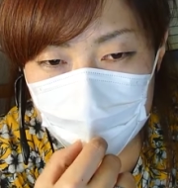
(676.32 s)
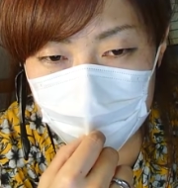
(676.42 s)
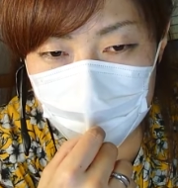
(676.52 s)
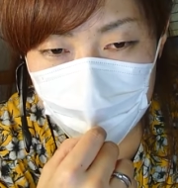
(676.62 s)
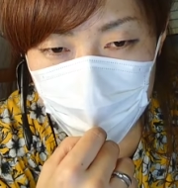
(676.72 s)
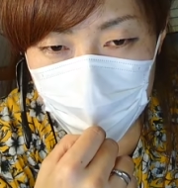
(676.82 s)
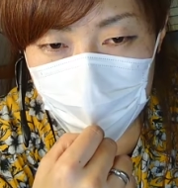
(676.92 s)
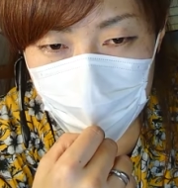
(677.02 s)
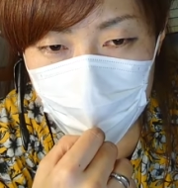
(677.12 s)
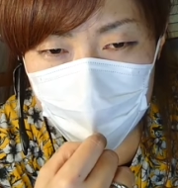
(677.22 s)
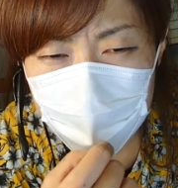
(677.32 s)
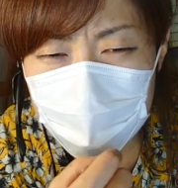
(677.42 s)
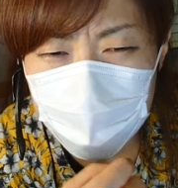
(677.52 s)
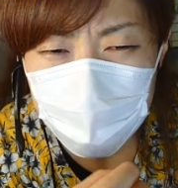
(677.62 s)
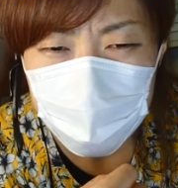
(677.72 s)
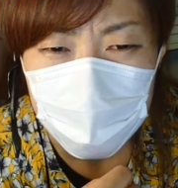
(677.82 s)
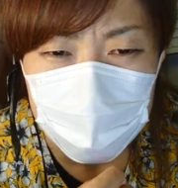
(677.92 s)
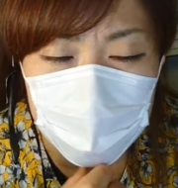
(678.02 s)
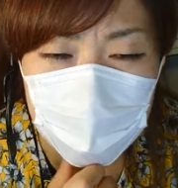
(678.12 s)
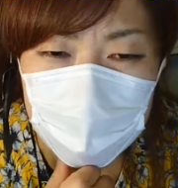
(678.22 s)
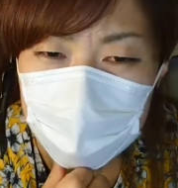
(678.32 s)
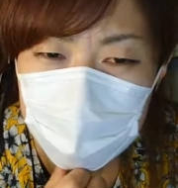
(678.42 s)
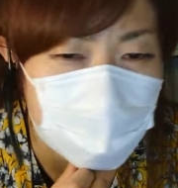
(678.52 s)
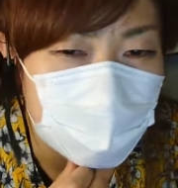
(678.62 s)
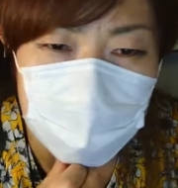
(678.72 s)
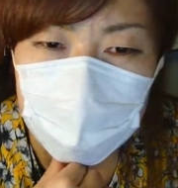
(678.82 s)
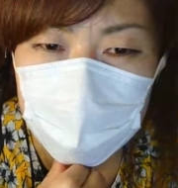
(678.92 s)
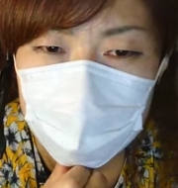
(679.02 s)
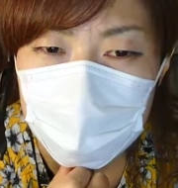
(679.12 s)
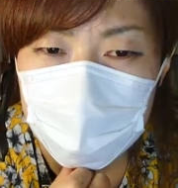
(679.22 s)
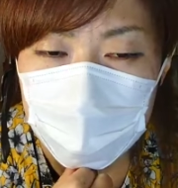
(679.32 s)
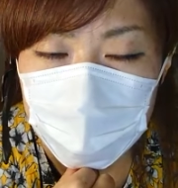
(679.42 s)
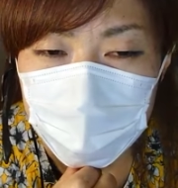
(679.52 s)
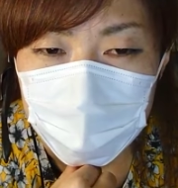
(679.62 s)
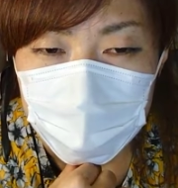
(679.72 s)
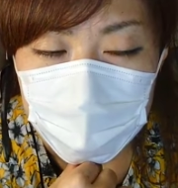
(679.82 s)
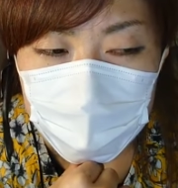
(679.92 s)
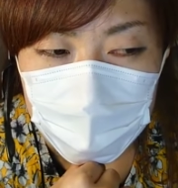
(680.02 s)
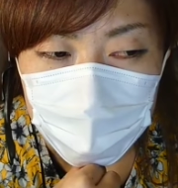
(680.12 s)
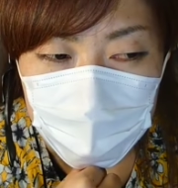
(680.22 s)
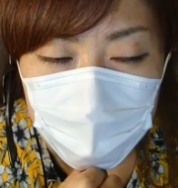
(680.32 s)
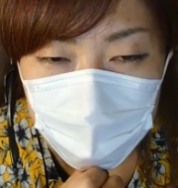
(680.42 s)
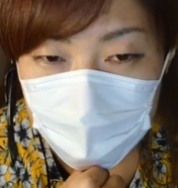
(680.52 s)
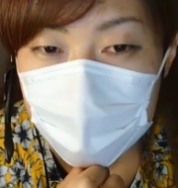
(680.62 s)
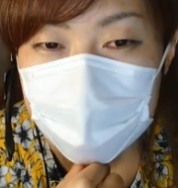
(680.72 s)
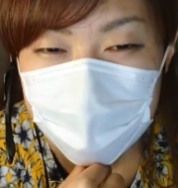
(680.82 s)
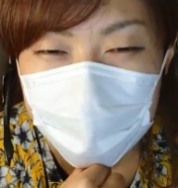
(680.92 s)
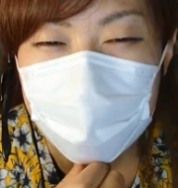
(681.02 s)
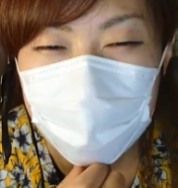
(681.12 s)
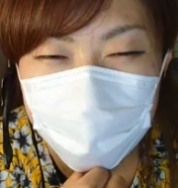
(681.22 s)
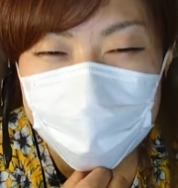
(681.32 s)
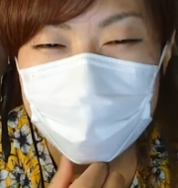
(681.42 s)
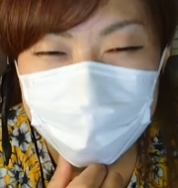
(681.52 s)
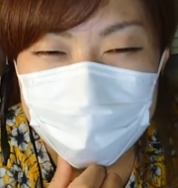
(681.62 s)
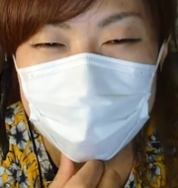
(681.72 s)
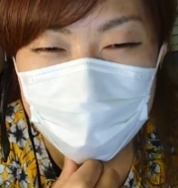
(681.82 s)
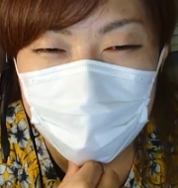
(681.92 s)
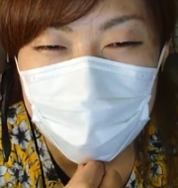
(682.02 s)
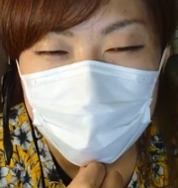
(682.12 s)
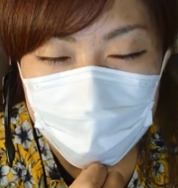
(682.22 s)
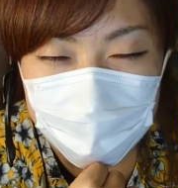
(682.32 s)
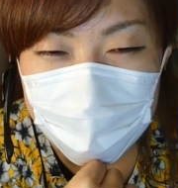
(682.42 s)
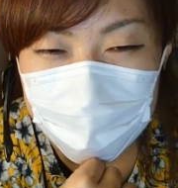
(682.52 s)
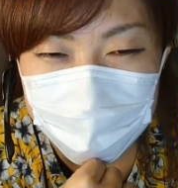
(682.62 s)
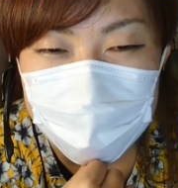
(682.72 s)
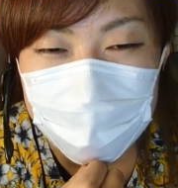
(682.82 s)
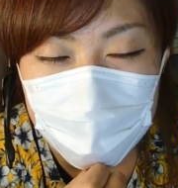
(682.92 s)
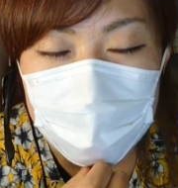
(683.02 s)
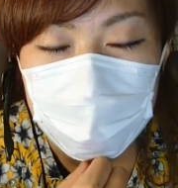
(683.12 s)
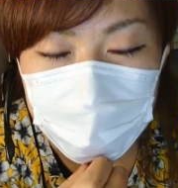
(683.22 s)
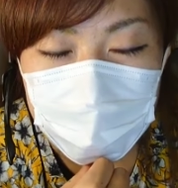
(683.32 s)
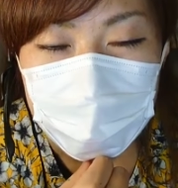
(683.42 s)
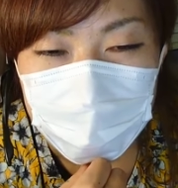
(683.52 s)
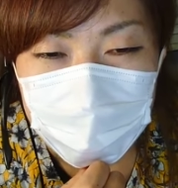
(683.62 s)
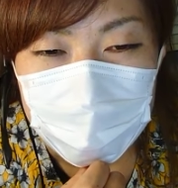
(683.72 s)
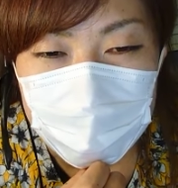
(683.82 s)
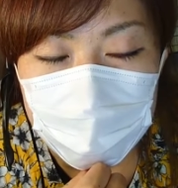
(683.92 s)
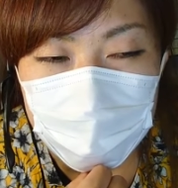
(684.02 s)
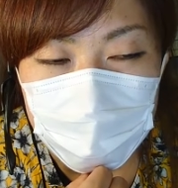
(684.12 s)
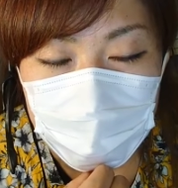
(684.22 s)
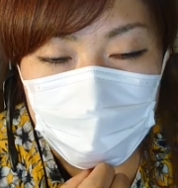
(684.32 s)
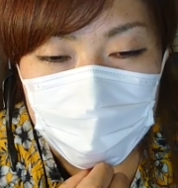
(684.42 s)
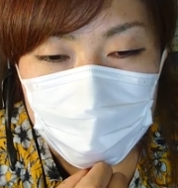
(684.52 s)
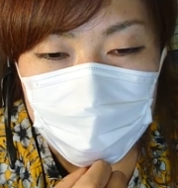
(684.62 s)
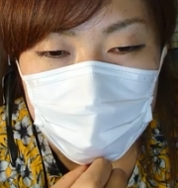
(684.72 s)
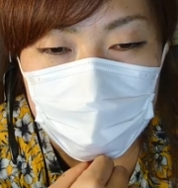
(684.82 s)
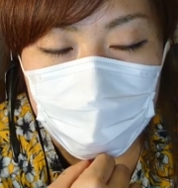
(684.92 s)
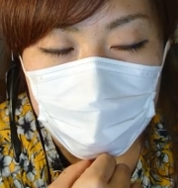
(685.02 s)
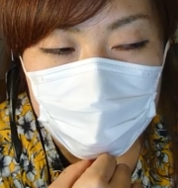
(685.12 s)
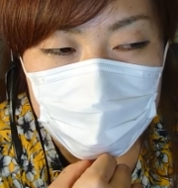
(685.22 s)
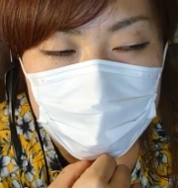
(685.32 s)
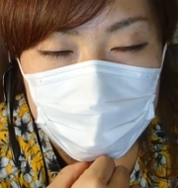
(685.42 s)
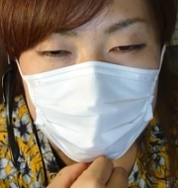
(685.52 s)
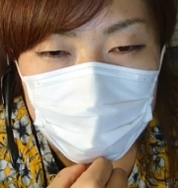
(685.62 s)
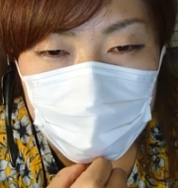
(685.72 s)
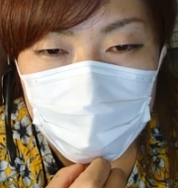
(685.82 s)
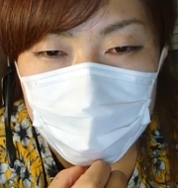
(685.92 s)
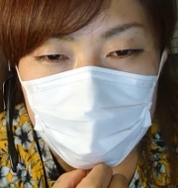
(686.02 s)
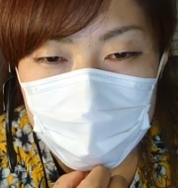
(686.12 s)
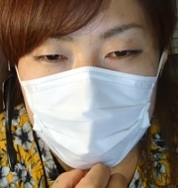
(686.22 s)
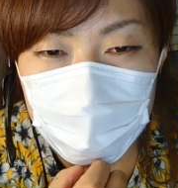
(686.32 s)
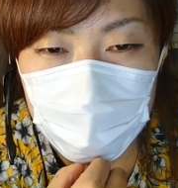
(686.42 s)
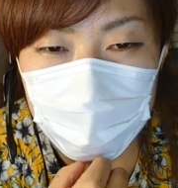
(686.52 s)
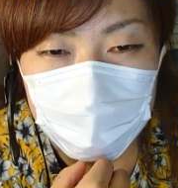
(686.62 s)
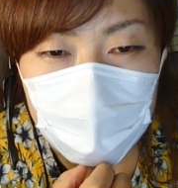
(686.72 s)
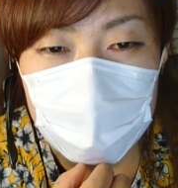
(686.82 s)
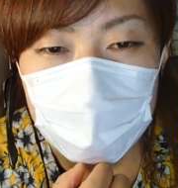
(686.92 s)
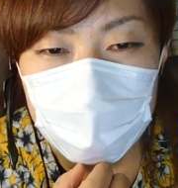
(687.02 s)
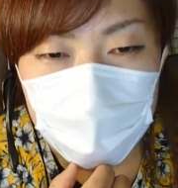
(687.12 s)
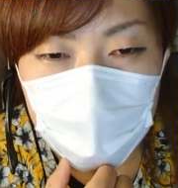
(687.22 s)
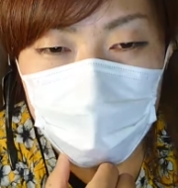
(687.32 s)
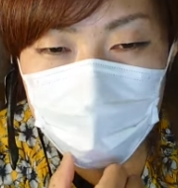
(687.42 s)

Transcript: てたみたいで九州ですよ私九州に暮らしてたことはあるんですけど大学時代けど福岡お店に行ったこともないのにね